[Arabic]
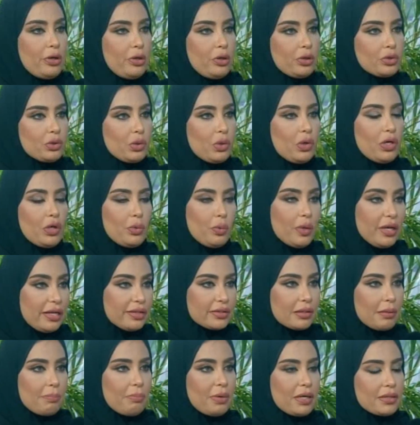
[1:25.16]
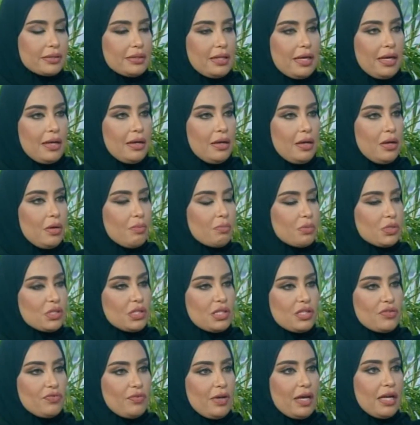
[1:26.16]
الالكتروني واللي طبقته
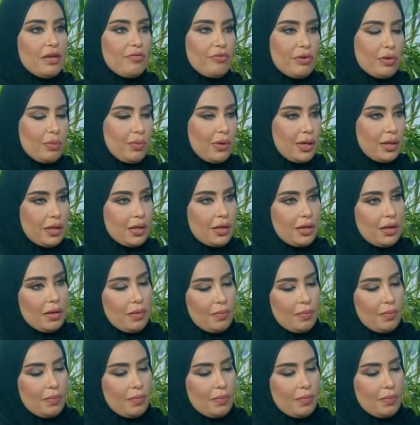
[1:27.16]
مستشفى الفروانيه.